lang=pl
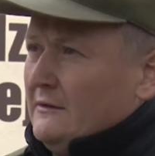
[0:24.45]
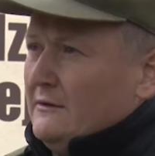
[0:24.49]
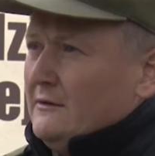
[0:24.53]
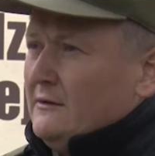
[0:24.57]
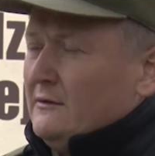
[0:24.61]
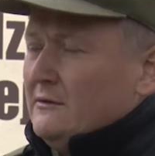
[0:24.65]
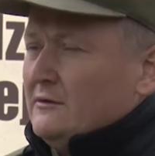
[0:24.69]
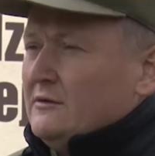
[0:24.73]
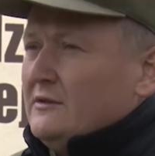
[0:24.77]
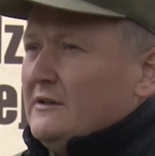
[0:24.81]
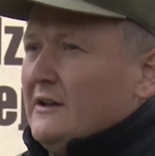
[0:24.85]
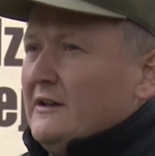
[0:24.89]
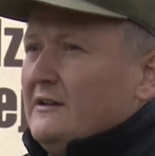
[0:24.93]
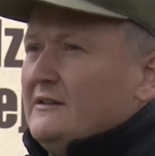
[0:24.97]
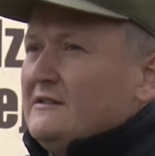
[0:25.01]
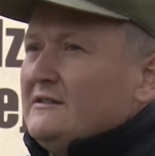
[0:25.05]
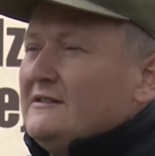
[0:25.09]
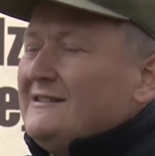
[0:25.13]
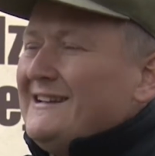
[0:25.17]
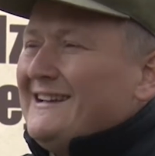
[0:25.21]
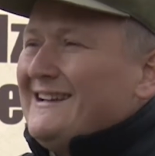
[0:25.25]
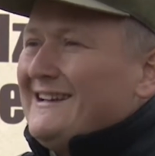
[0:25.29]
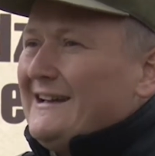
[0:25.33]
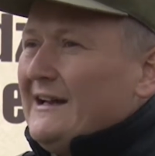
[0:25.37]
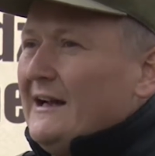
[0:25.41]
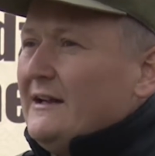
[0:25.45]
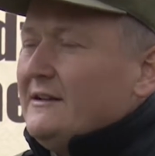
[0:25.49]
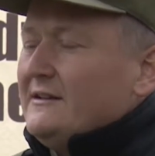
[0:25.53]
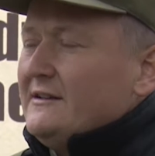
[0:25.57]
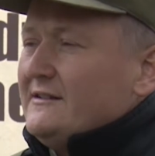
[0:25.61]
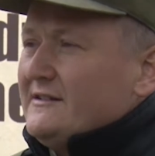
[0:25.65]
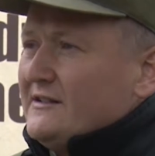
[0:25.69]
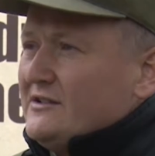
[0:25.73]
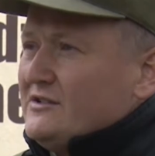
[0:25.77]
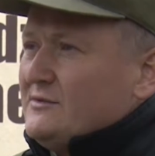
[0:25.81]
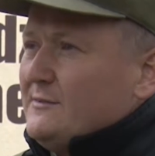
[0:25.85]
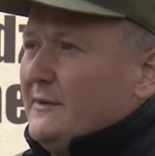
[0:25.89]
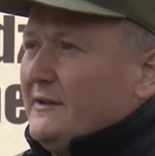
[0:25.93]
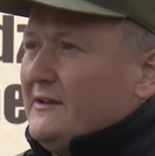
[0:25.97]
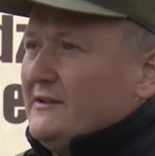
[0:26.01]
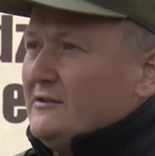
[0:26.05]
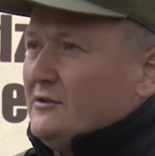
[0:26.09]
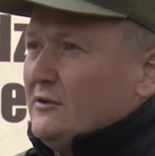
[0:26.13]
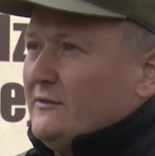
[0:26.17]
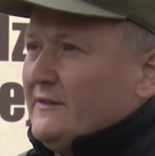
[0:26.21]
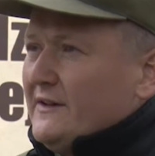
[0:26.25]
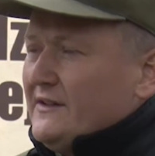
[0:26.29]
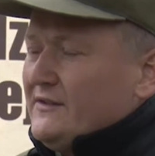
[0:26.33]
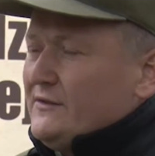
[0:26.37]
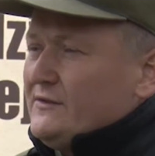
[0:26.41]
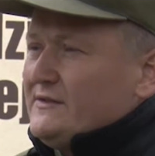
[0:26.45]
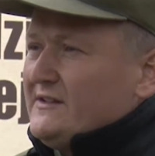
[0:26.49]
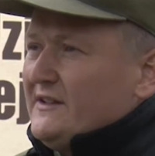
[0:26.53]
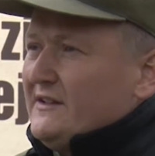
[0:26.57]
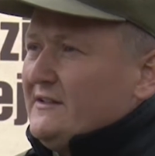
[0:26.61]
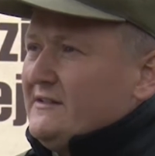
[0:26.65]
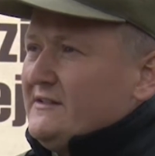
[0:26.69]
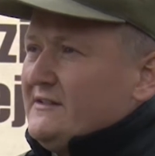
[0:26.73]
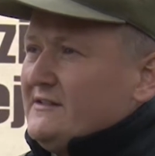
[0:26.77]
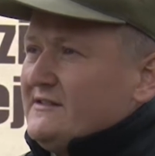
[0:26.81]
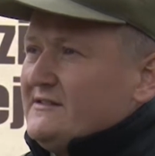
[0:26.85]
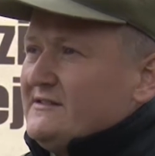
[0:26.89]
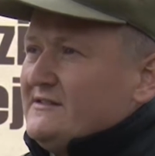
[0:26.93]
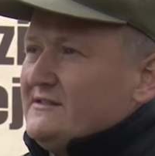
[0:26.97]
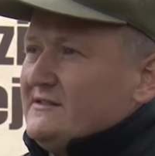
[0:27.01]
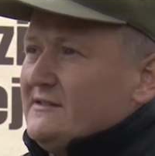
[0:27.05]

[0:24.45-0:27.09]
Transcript: No, ten nielegalnie zatrzymany towar związany jest